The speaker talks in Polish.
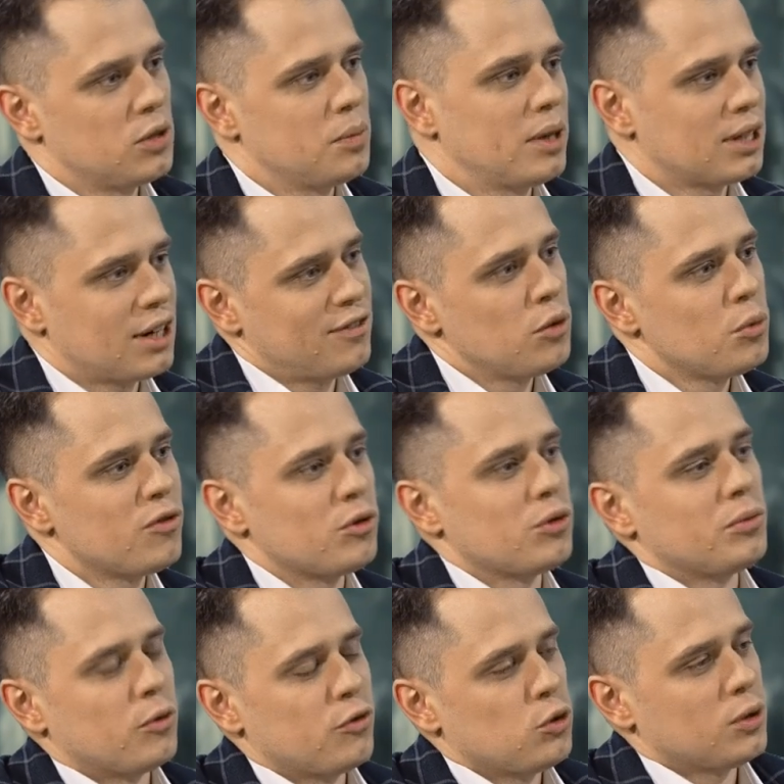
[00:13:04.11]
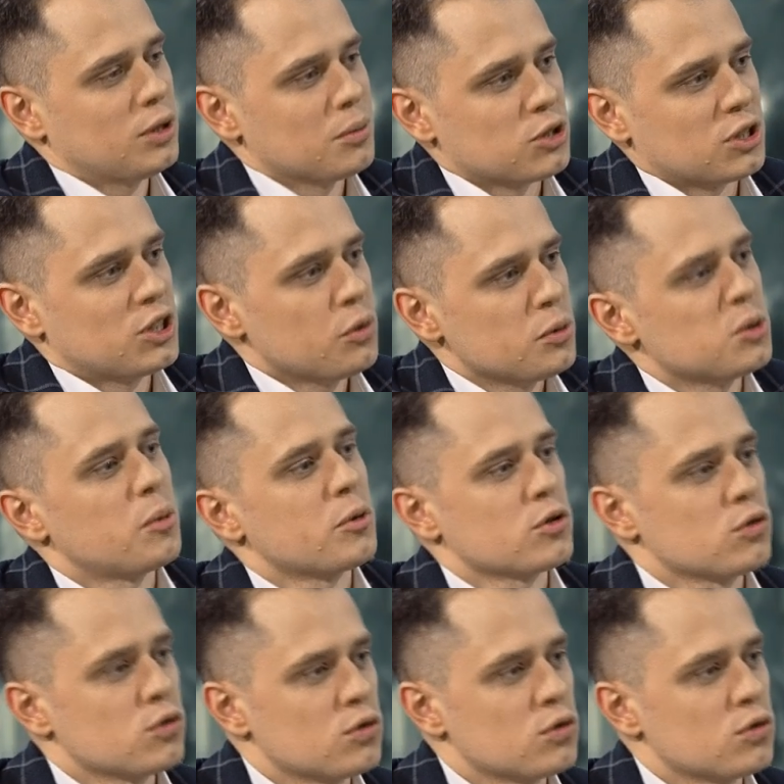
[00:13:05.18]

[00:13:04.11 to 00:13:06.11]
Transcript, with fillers: Pan Rafał mówił, mówił o tym, że chciał być po prostu